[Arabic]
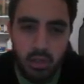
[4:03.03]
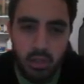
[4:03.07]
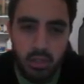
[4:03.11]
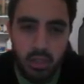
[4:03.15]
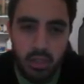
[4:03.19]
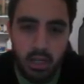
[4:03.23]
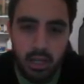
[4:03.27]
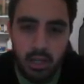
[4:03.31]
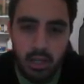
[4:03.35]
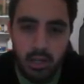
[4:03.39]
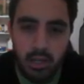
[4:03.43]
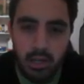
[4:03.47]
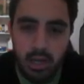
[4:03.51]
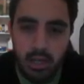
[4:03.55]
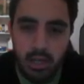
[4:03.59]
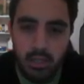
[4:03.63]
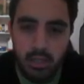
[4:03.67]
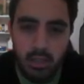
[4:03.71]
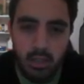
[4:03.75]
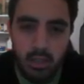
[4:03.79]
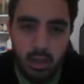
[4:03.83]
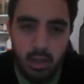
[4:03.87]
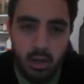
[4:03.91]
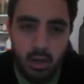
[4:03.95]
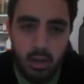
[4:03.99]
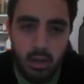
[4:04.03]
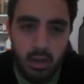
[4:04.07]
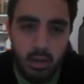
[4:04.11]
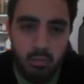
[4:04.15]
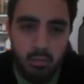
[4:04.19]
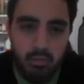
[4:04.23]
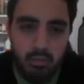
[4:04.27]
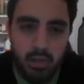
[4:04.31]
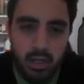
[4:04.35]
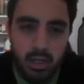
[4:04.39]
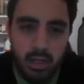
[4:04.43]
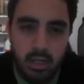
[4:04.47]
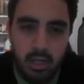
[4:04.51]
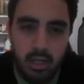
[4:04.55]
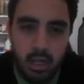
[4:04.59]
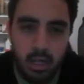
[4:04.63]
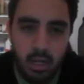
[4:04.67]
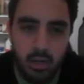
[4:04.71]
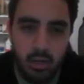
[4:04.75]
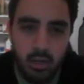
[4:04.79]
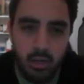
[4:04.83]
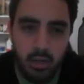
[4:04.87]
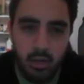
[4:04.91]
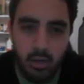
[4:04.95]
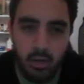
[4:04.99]
ده لان عدد الارقام فهنا
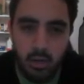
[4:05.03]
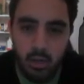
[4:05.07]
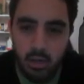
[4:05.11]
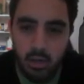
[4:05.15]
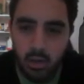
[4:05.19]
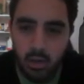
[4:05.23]
هنقرا